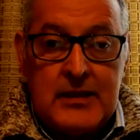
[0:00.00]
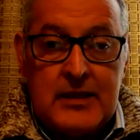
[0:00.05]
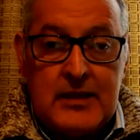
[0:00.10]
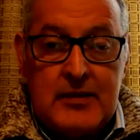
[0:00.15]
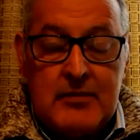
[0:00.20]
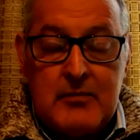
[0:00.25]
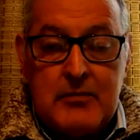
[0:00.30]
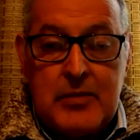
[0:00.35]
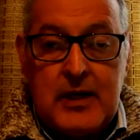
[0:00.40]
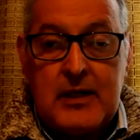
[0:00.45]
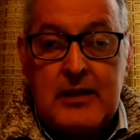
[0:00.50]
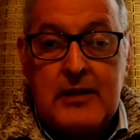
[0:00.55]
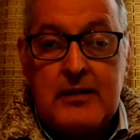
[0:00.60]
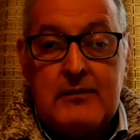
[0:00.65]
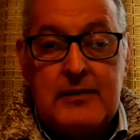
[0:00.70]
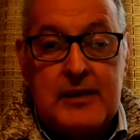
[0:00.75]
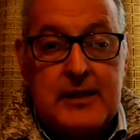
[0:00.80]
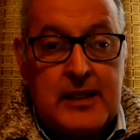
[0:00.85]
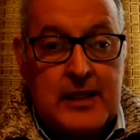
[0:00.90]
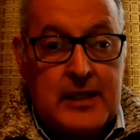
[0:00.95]
en padres
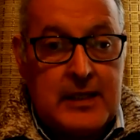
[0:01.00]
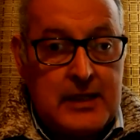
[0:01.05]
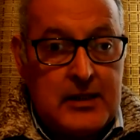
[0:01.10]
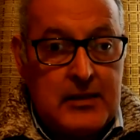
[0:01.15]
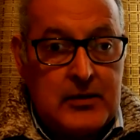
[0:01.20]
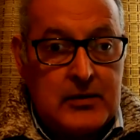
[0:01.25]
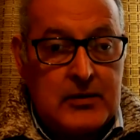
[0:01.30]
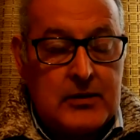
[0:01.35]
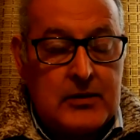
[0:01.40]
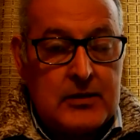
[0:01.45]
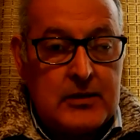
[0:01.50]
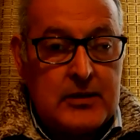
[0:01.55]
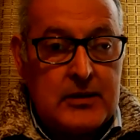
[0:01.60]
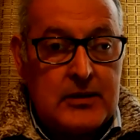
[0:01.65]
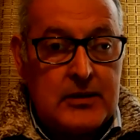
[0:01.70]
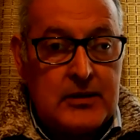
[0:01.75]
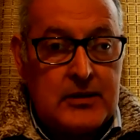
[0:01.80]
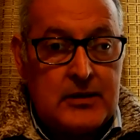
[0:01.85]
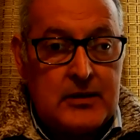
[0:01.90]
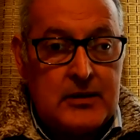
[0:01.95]
verdaderos
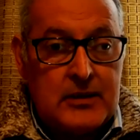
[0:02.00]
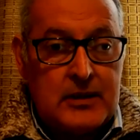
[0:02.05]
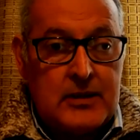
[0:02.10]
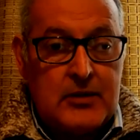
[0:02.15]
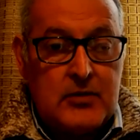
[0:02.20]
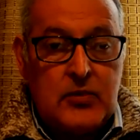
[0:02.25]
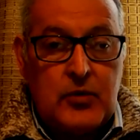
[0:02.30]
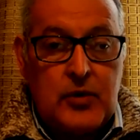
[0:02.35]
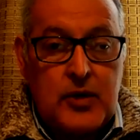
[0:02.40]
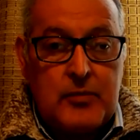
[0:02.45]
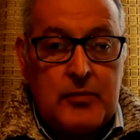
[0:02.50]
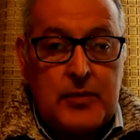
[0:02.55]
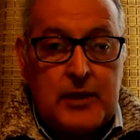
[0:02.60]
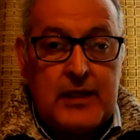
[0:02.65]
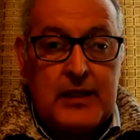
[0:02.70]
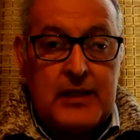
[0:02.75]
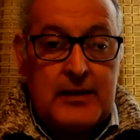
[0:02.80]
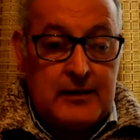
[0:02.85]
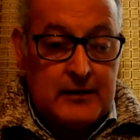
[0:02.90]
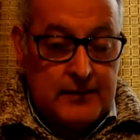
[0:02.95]
en sus
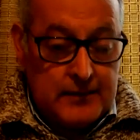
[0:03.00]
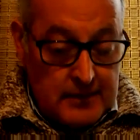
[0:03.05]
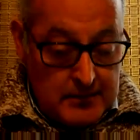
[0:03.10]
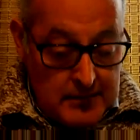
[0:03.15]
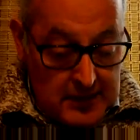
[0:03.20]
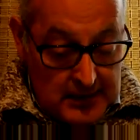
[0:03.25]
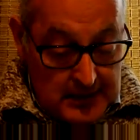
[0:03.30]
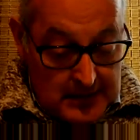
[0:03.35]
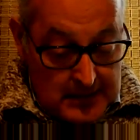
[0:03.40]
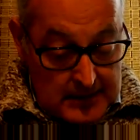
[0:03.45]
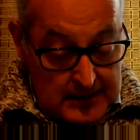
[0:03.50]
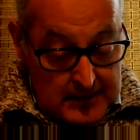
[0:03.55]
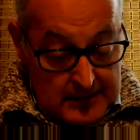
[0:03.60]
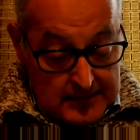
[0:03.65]
respectivas familias.